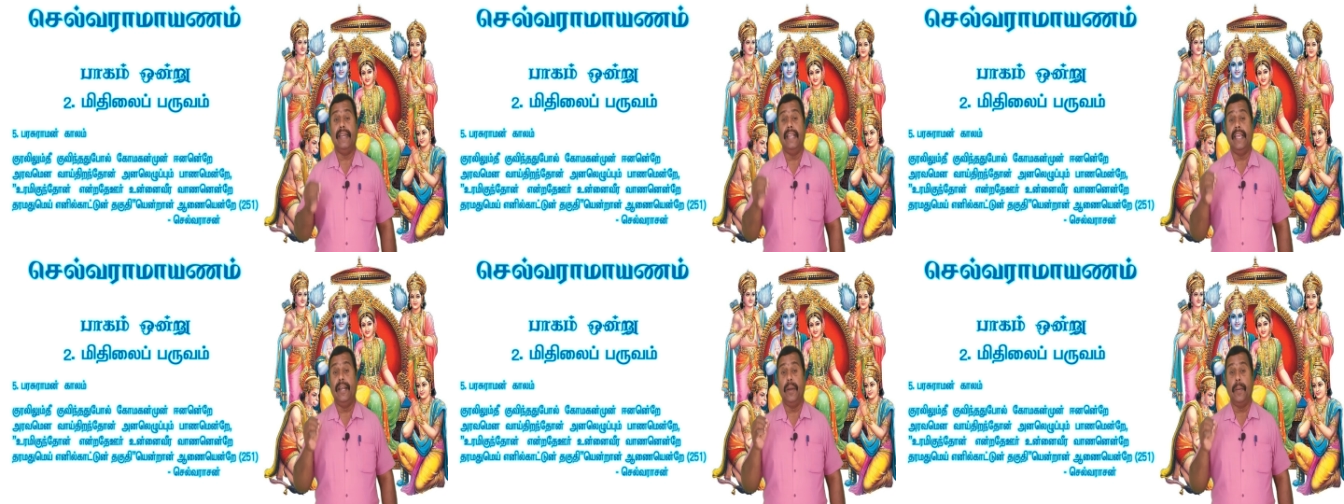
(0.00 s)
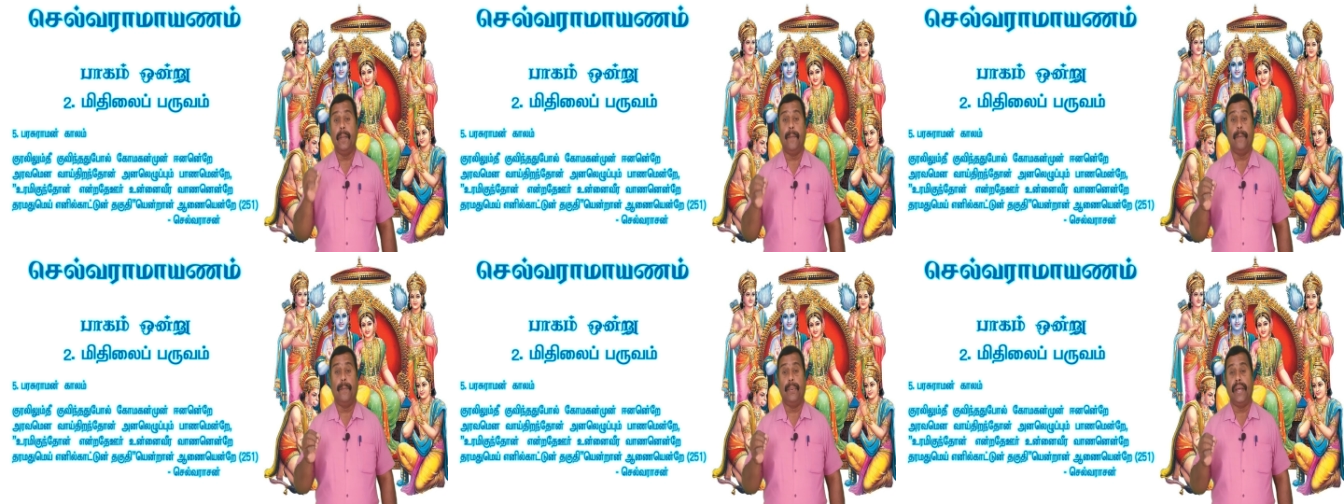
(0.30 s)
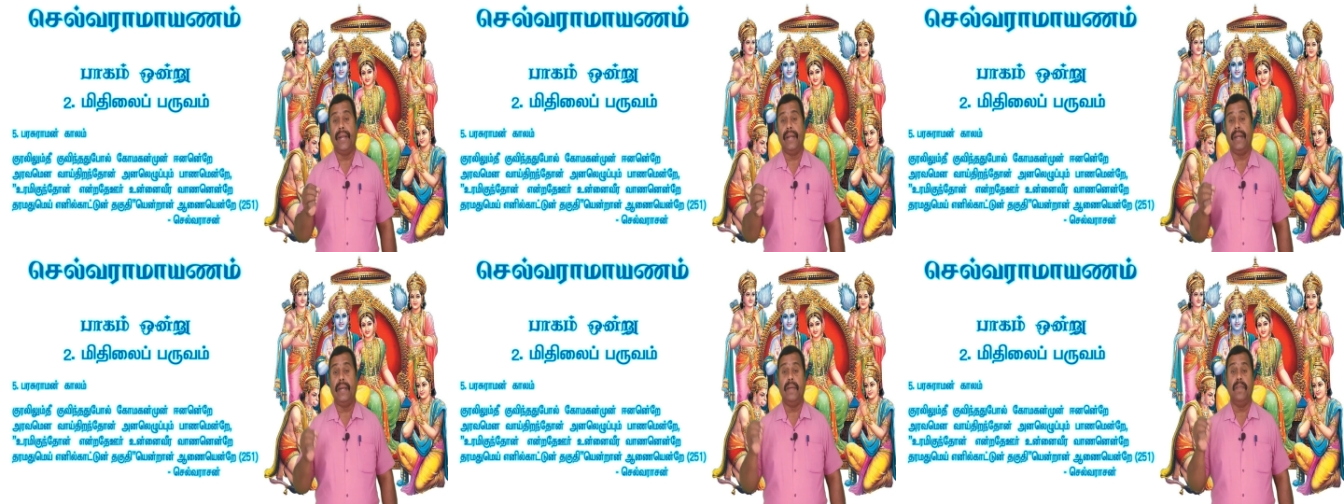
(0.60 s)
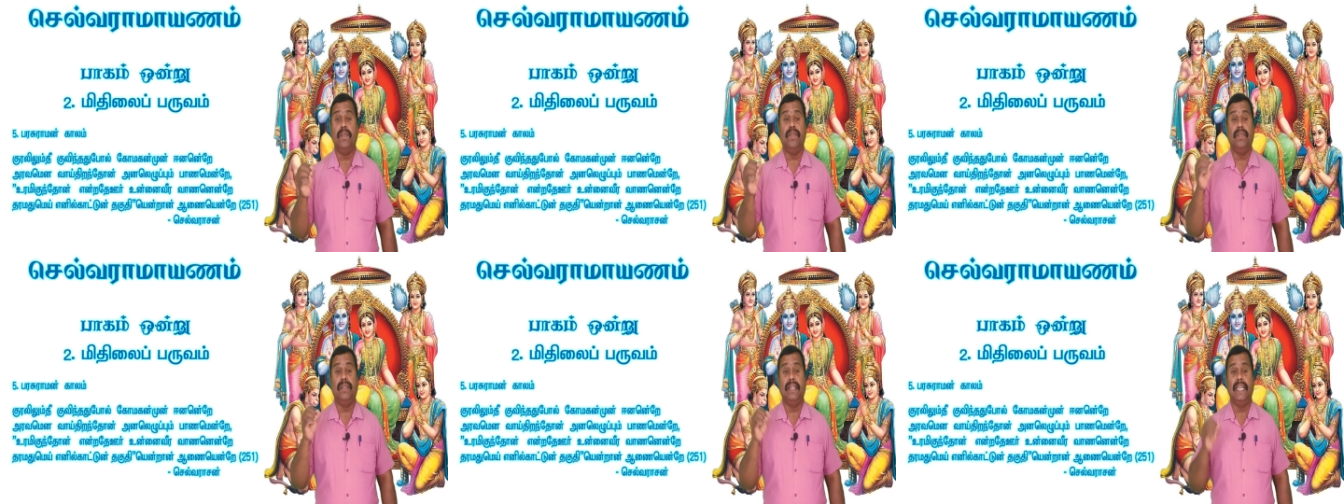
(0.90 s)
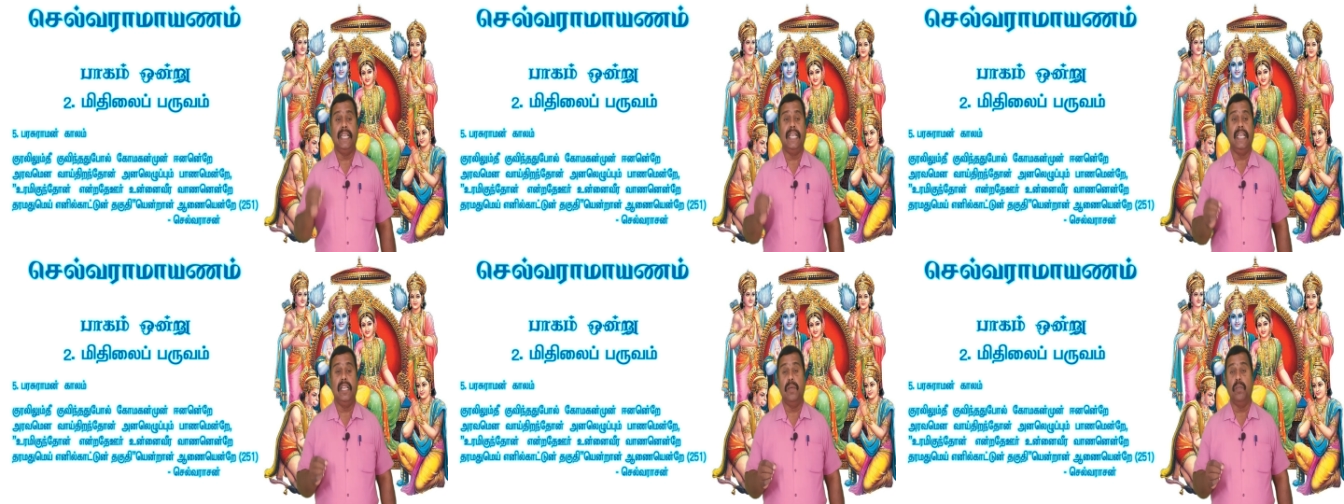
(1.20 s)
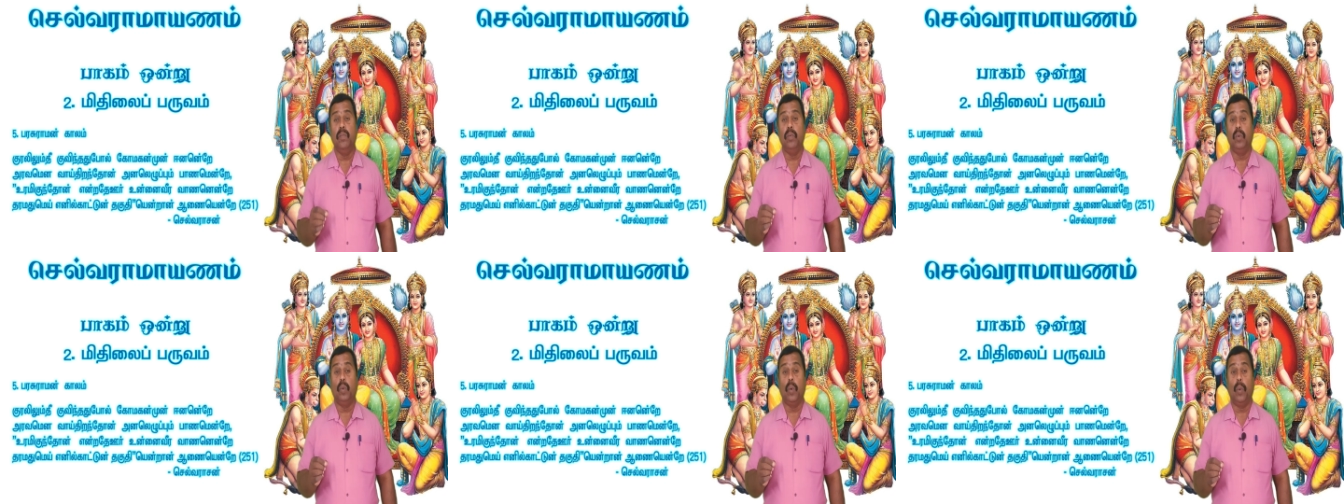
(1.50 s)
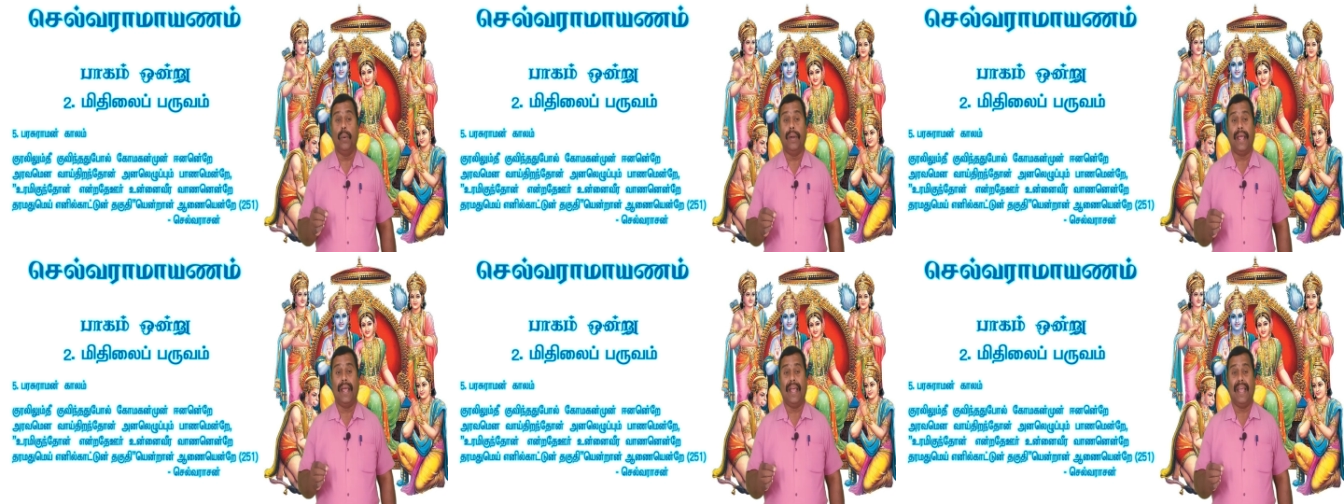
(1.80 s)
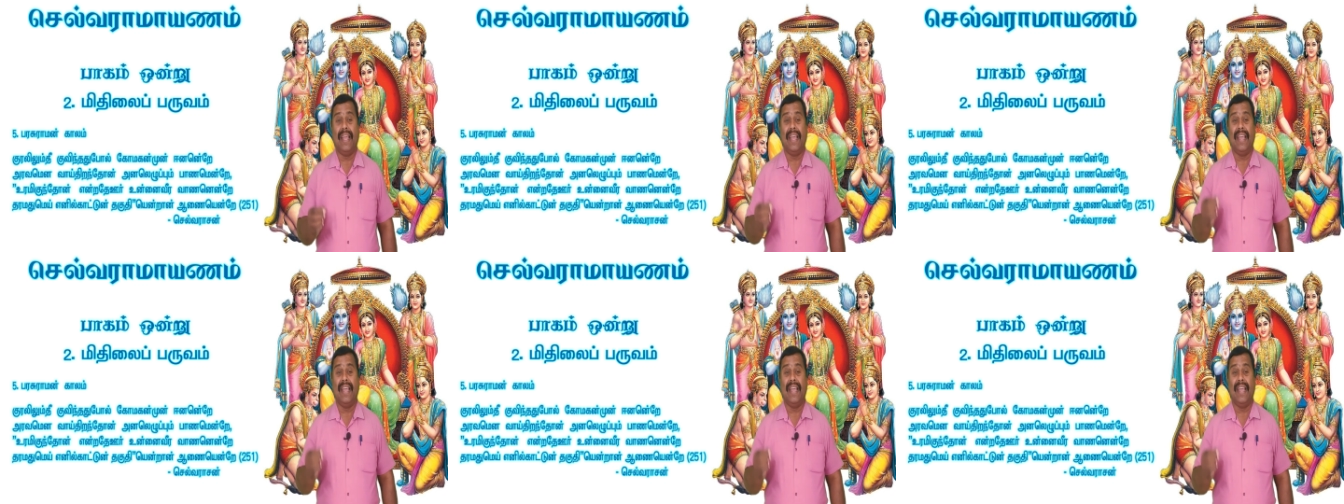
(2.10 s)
நெருப்பென்னும் தீயும் கூட